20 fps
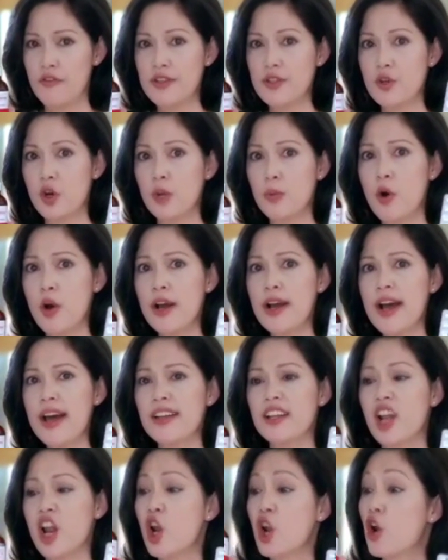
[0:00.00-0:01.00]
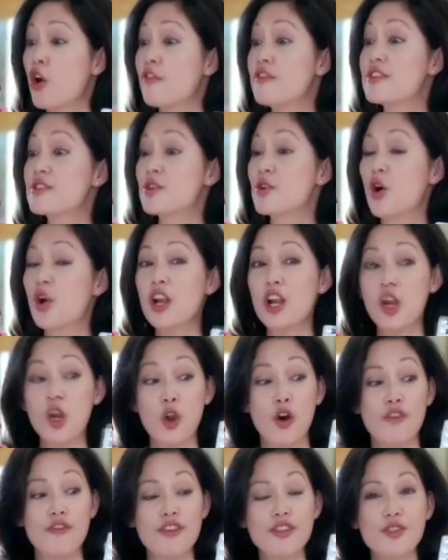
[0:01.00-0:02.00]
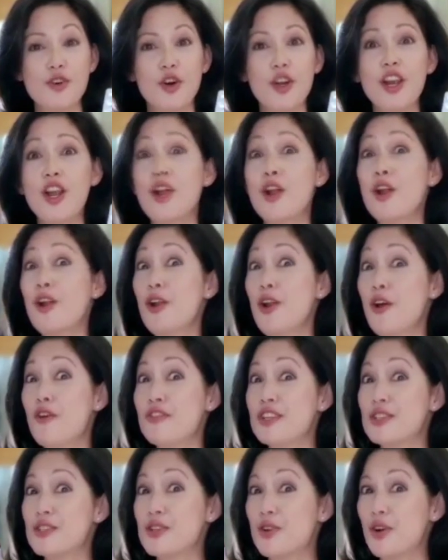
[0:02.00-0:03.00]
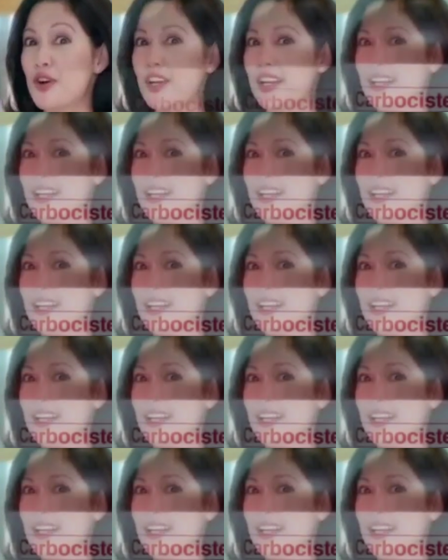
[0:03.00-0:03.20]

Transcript: Lobby's call mo agad. Lobby's call, lobby's call, lobby's